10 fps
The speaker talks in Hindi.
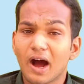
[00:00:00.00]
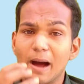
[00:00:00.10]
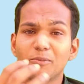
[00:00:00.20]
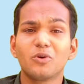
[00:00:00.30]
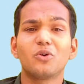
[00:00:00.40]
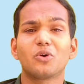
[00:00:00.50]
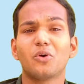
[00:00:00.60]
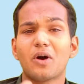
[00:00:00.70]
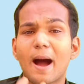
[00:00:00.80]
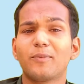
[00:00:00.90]
हम लोगों को
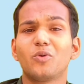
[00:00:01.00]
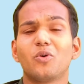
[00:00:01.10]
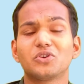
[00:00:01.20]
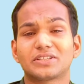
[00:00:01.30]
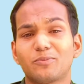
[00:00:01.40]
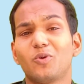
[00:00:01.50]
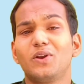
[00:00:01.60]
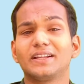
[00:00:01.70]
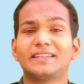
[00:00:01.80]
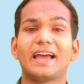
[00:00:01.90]
आप लोगों को सबको
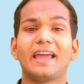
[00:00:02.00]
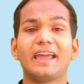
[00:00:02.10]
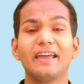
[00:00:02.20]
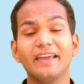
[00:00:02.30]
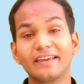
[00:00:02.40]
लगता है